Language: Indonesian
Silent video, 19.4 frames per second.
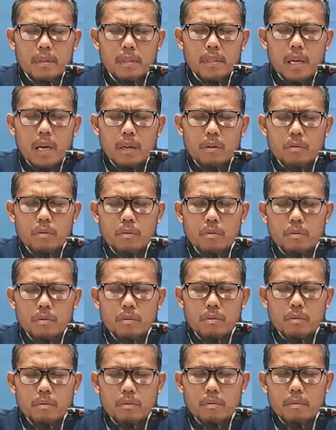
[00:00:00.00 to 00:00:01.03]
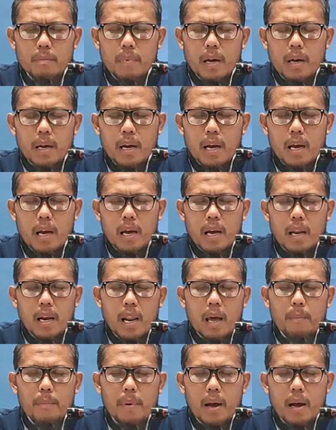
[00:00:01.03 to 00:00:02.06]
sahu maka
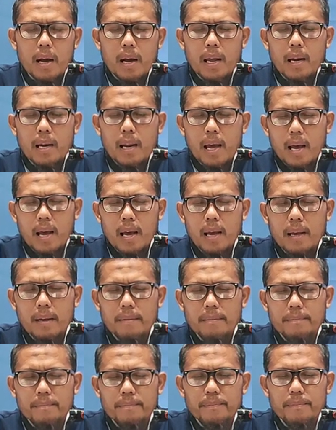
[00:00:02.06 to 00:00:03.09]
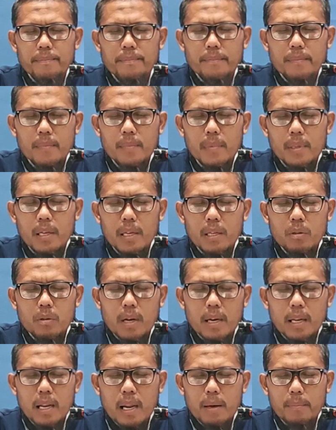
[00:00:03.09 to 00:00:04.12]
lapangkanlah
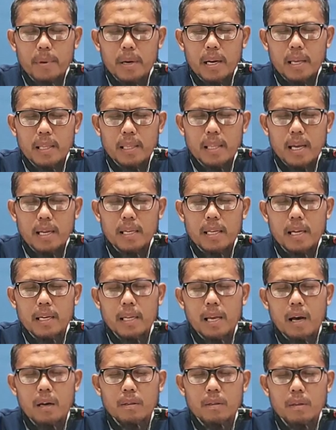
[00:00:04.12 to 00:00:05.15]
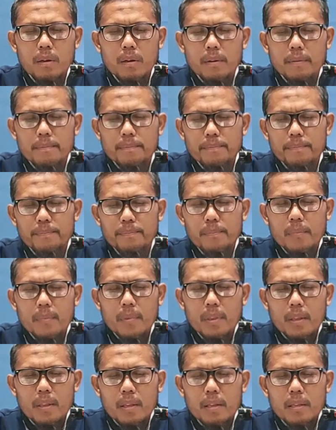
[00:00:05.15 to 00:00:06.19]
itu adalah perintah dari Allah
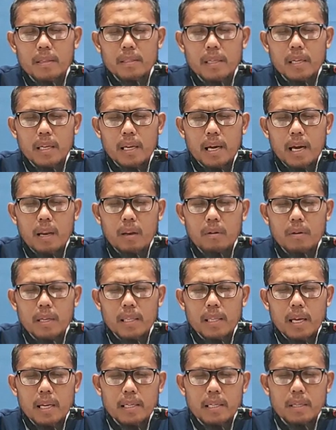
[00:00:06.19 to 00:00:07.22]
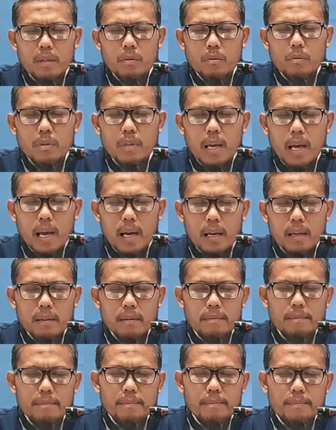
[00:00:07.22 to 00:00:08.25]
jadi kalau kita diundang